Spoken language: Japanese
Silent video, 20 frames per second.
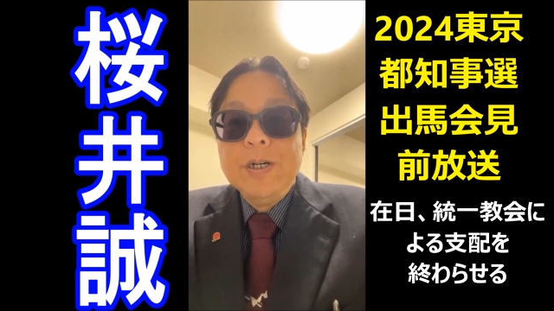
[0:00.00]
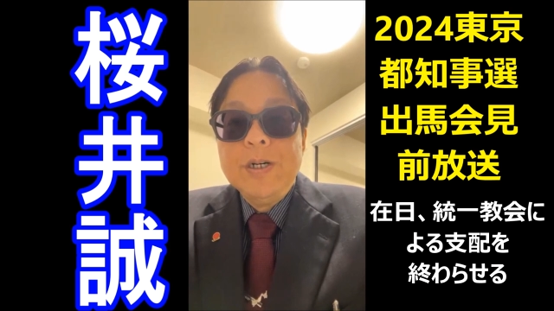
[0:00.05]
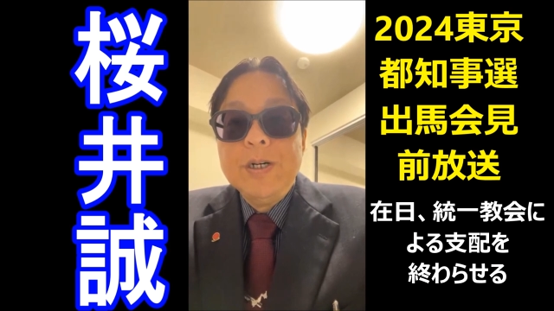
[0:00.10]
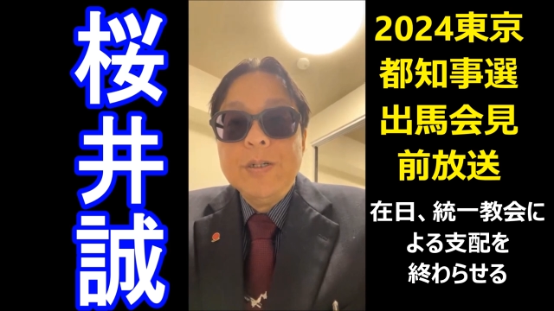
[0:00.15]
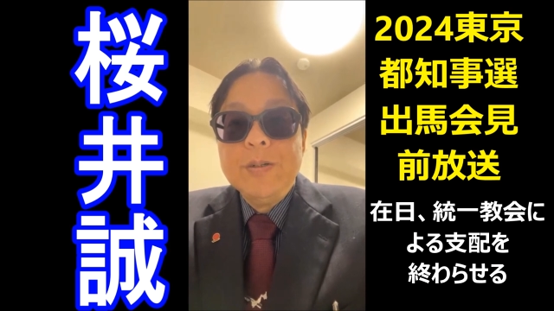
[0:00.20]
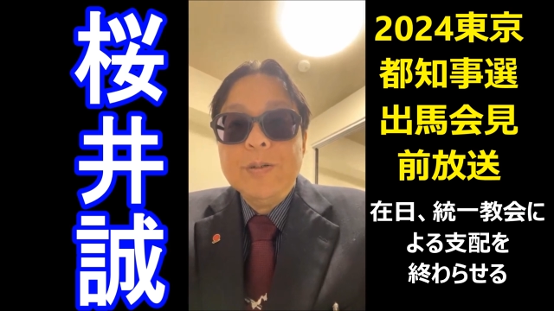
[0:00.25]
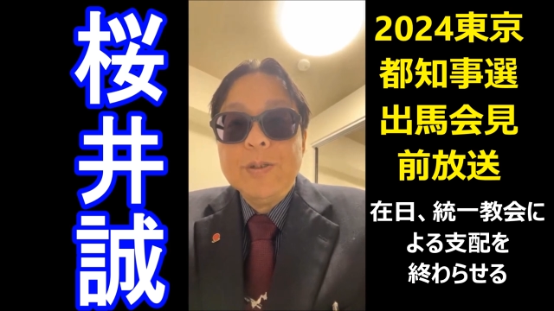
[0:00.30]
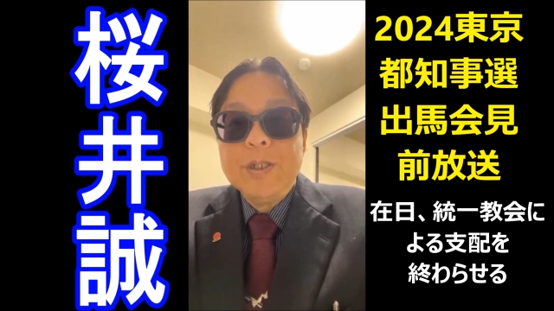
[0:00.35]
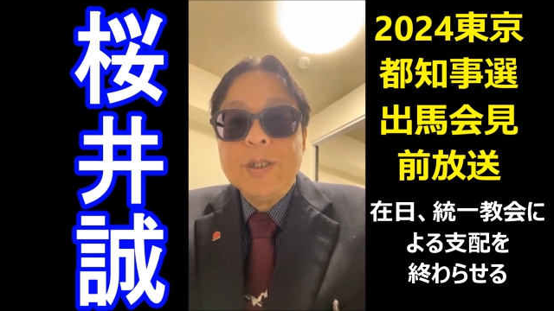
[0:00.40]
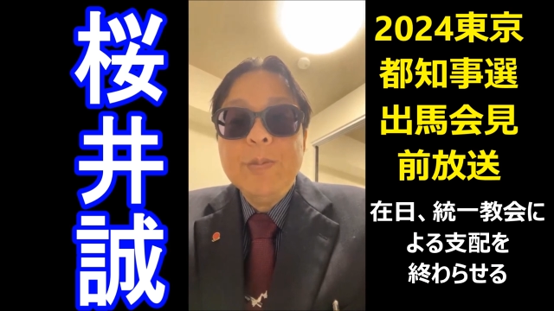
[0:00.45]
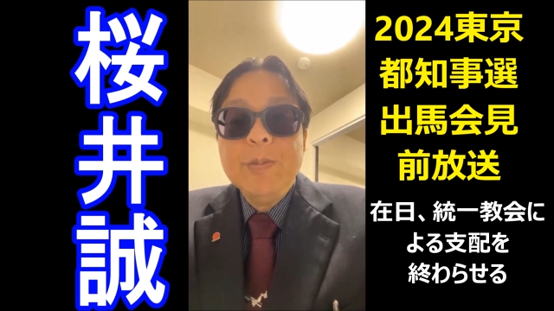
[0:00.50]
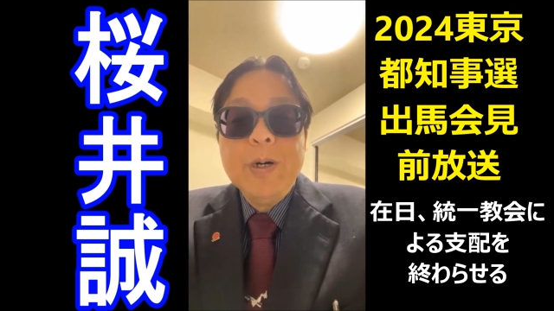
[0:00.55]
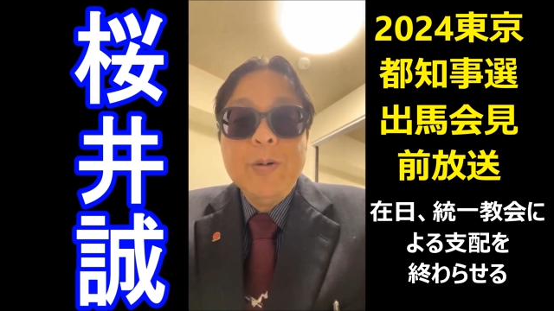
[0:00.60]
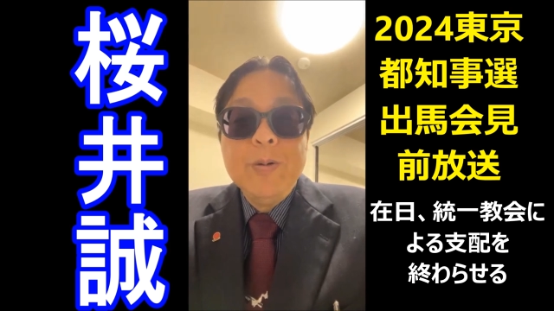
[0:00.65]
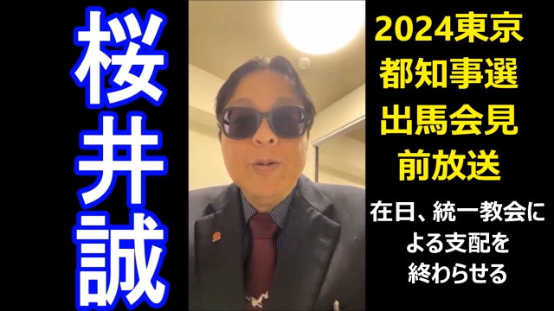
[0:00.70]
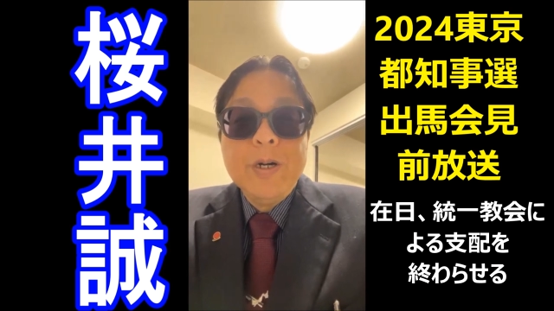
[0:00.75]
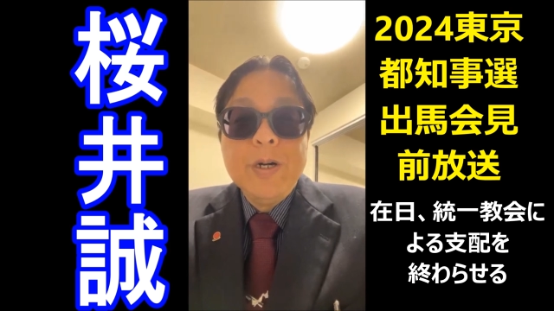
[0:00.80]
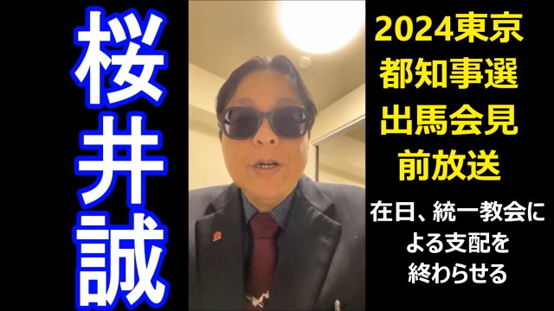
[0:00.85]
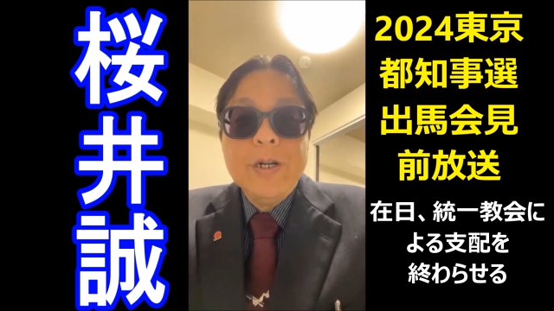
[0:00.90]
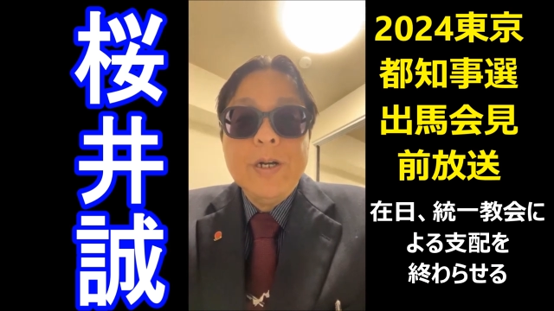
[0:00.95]
あの、
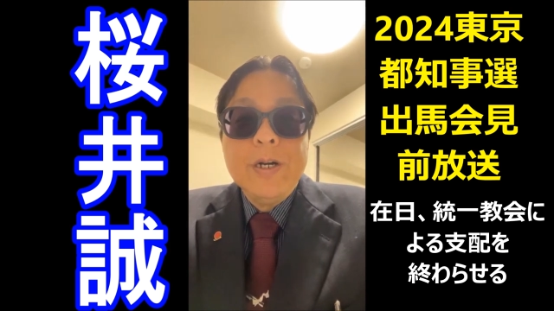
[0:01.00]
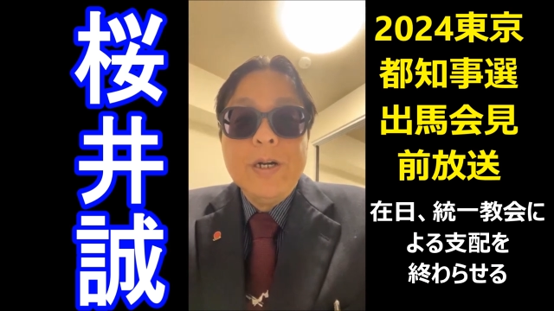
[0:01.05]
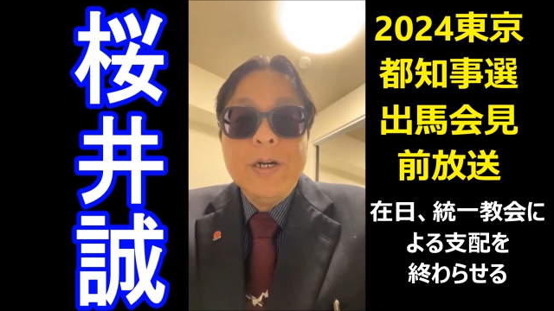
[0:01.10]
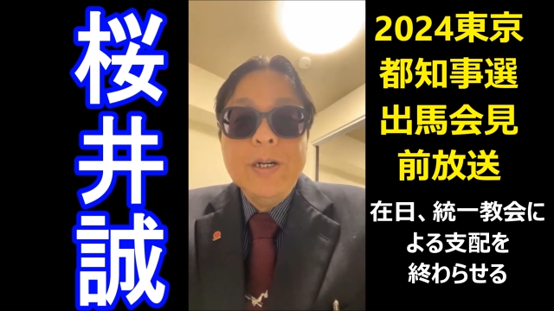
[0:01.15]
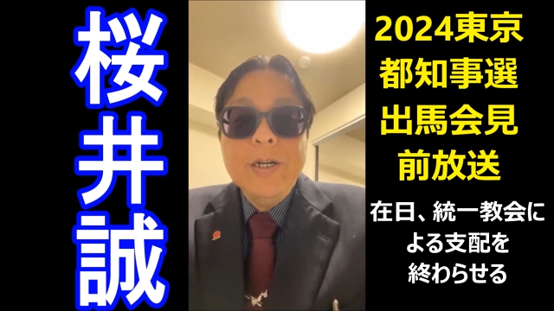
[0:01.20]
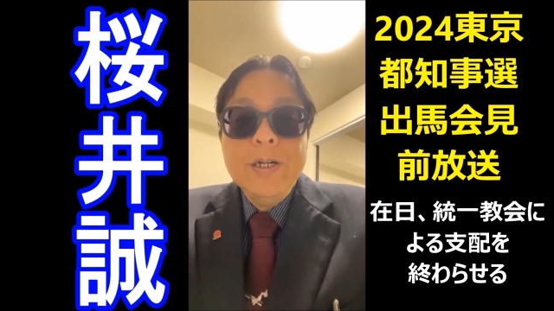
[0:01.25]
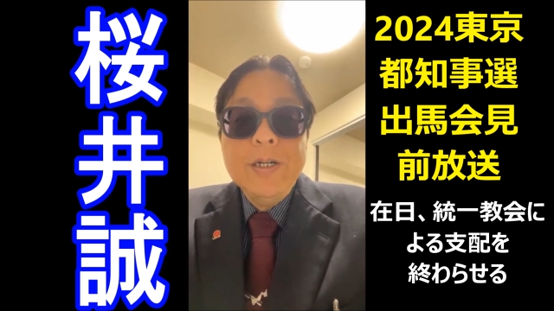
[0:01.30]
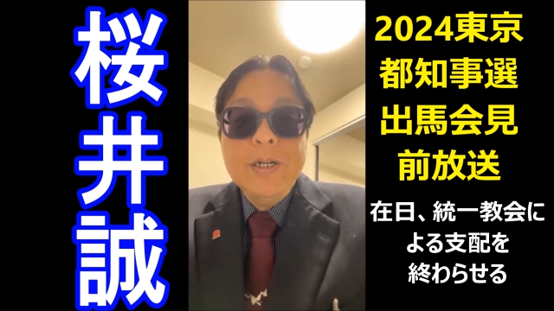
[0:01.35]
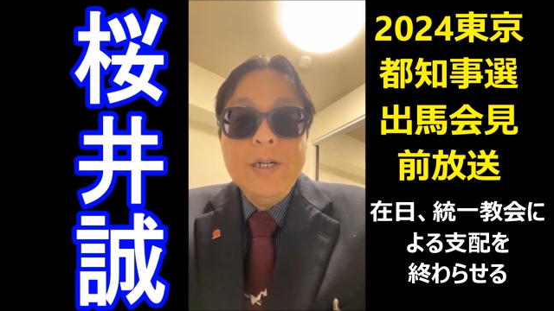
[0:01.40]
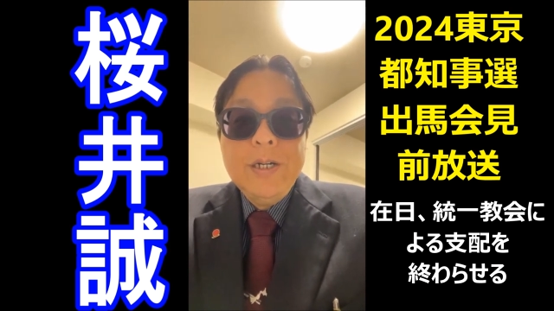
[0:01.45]
スマホから、